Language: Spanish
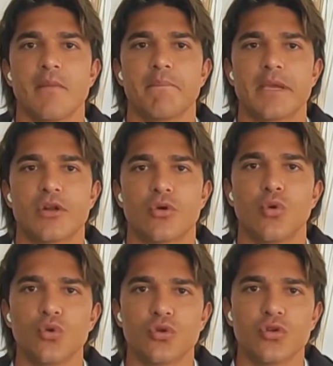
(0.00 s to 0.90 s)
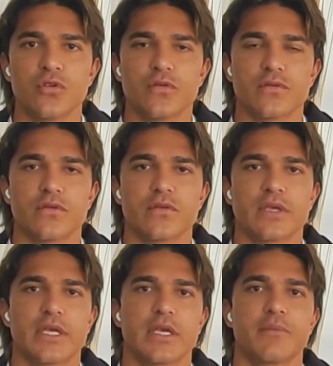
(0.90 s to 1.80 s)
pero juntos
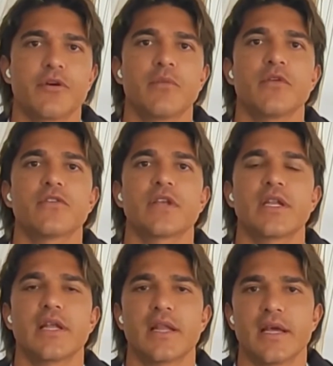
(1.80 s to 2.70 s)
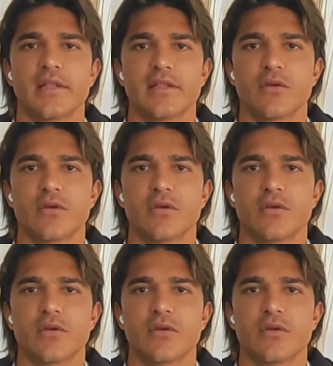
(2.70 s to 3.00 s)
eh, podemos salir adelante,